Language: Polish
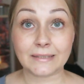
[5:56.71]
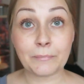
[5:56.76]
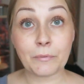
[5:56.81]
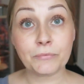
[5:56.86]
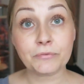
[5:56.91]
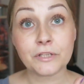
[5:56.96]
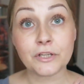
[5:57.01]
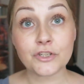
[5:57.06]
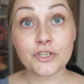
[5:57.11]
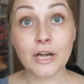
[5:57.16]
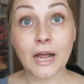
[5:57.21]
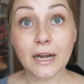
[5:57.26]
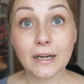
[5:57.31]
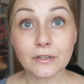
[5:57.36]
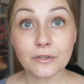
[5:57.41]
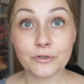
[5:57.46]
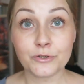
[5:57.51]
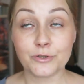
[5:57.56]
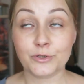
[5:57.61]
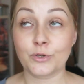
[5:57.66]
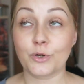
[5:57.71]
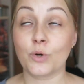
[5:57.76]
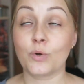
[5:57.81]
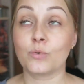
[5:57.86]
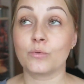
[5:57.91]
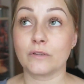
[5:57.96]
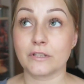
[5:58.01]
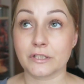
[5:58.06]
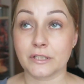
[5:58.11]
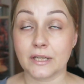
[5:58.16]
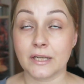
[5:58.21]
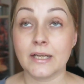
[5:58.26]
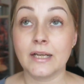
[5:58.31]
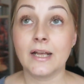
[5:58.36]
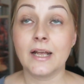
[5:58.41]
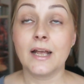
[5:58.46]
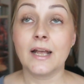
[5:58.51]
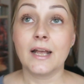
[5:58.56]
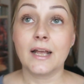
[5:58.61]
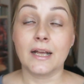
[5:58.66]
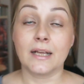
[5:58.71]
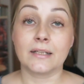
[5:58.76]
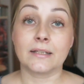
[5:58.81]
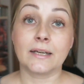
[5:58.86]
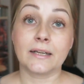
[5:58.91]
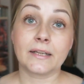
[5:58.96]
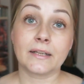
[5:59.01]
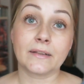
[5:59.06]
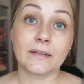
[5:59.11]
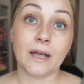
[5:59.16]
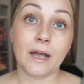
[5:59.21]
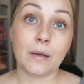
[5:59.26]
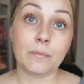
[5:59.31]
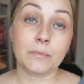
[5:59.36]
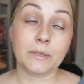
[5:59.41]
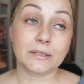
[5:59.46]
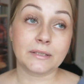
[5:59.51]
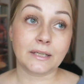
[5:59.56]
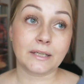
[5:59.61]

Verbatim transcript: powtarzalność co roku właśnie e, daje nam e,